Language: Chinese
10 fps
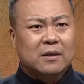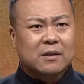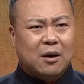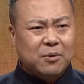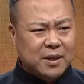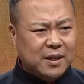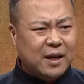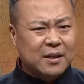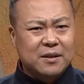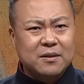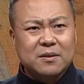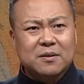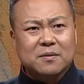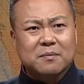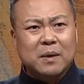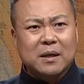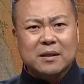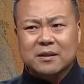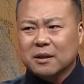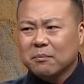大伙一看，您这是梦
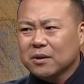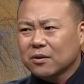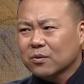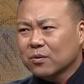见什么？